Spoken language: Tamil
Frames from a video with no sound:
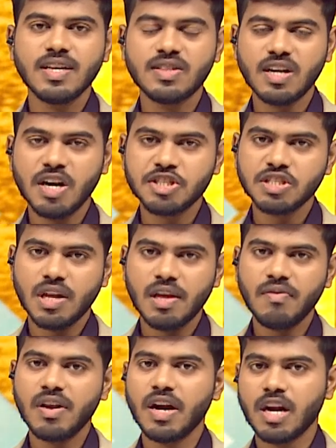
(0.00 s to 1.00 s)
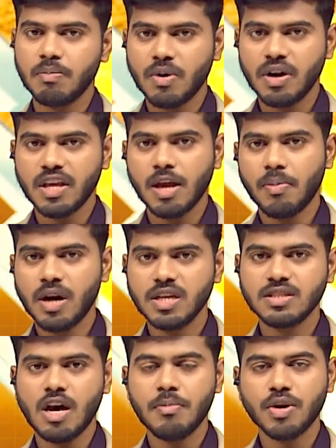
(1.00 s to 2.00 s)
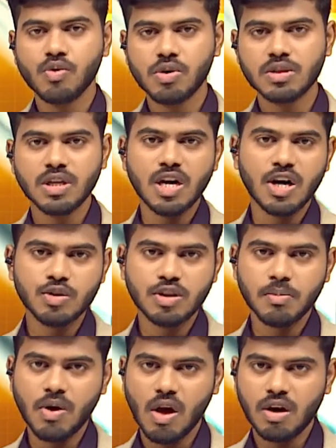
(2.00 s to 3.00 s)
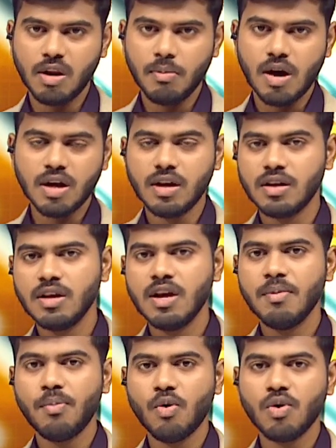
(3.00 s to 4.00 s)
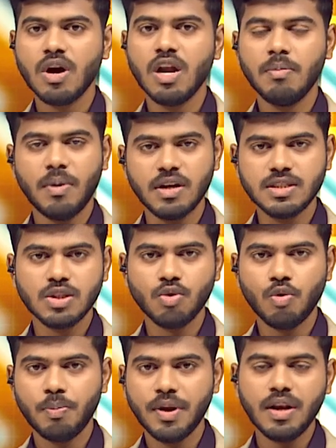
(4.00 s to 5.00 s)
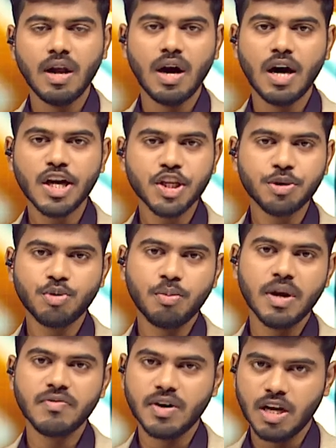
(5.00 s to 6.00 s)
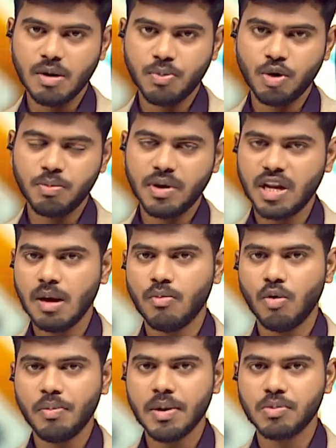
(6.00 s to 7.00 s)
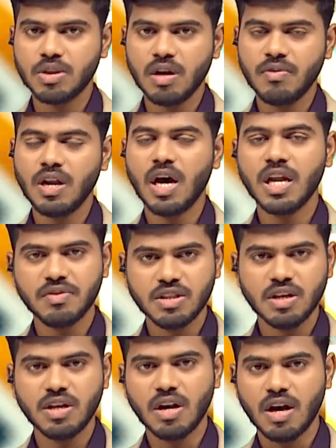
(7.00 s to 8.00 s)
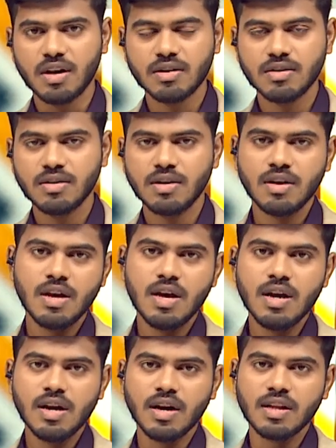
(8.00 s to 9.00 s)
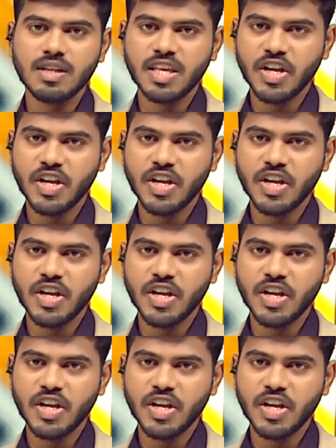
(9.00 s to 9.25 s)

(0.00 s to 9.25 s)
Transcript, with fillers: எதிர்கட்சி தலைவர் எடப்பாடி கே பழனிசாமி கொடுத்த அழுத்தம் காரணமாக பொங்கல் பரிசு தொகுப்பில் ஆயிரம் ரூபாய் வழங்கப்படும் என பொம்மை முதல்வர் அறிவித்திருக்கிறார் கடந்த